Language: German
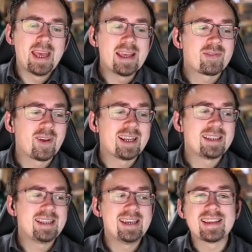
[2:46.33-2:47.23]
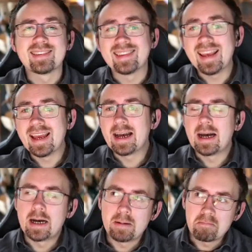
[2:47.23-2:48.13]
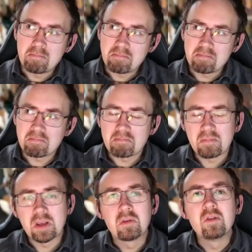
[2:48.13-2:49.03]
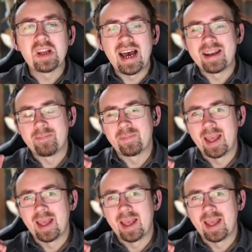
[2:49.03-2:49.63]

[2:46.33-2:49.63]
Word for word: es fängt hier sehr gut an.